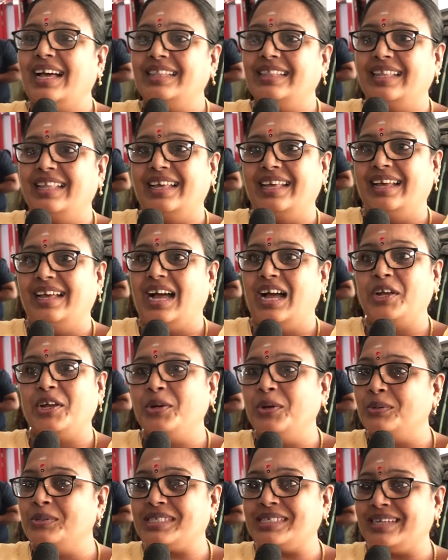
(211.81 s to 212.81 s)
அந்த
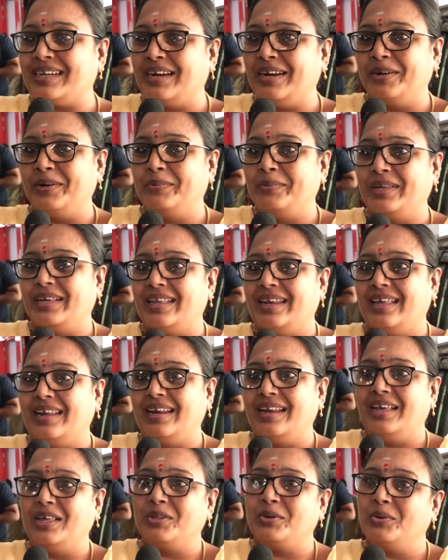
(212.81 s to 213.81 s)
அக்யூஸ்டை
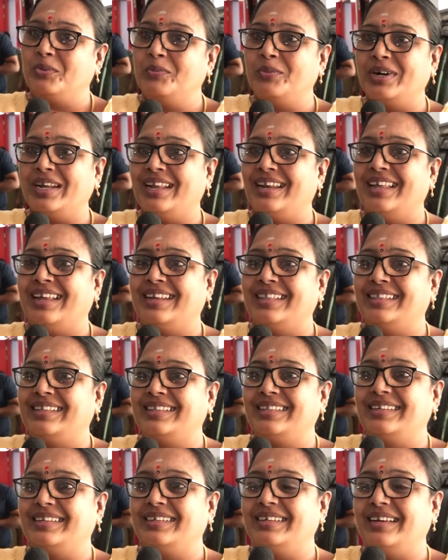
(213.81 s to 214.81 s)
கண்டுபிடிக்கிறார்ல ரொம்ப நல்லா
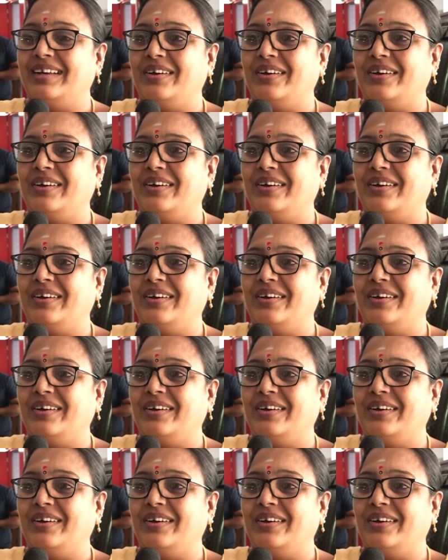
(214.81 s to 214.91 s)
இருந்தது